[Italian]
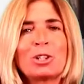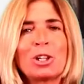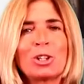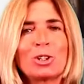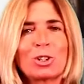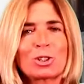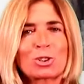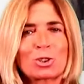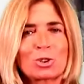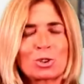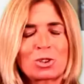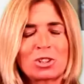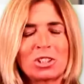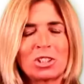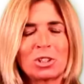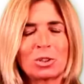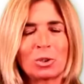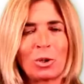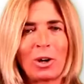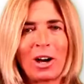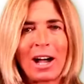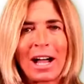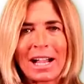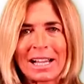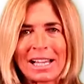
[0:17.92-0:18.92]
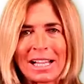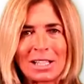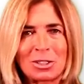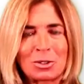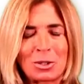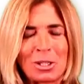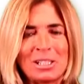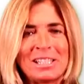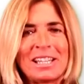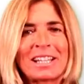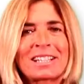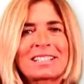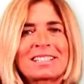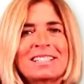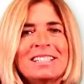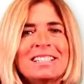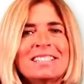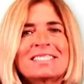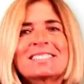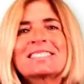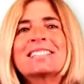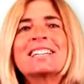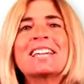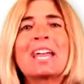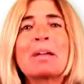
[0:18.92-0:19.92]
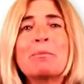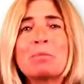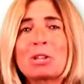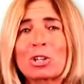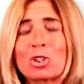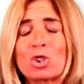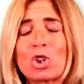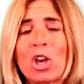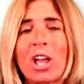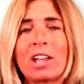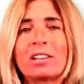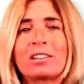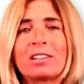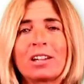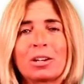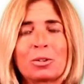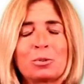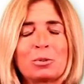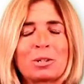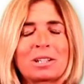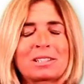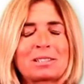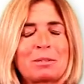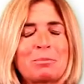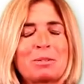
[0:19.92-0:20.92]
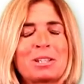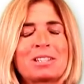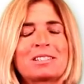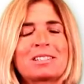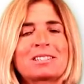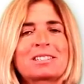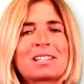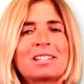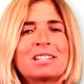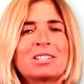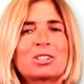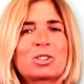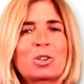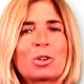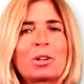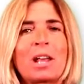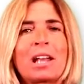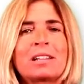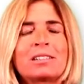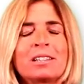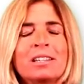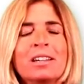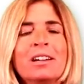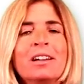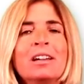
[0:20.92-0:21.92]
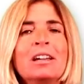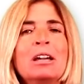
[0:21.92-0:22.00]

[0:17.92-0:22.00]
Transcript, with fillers: del nostro sito, accanto agli artisti emergenti accuratamente selezionati,